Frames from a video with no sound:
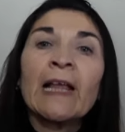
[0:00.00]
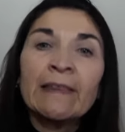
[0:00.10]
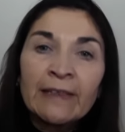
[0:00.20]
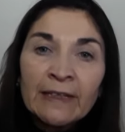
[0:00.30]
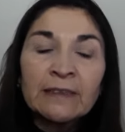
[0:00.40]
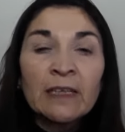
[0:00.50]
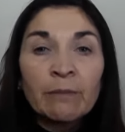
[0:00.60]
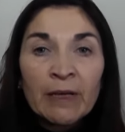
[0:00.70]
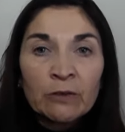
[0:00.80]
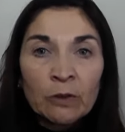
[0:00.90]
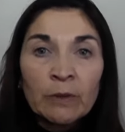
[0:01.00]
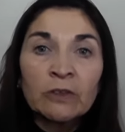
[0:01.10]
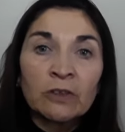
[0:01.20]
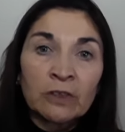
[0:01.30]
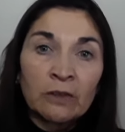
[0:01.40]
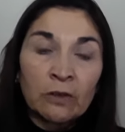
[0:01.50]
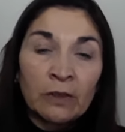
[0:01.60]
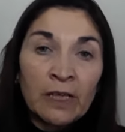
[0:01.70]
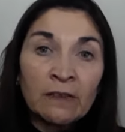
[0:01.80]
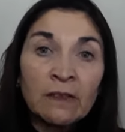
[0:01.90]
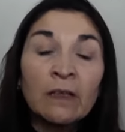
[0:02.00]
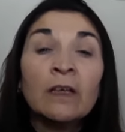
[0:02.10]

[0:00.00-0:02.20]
el 13 de mayo de 1810,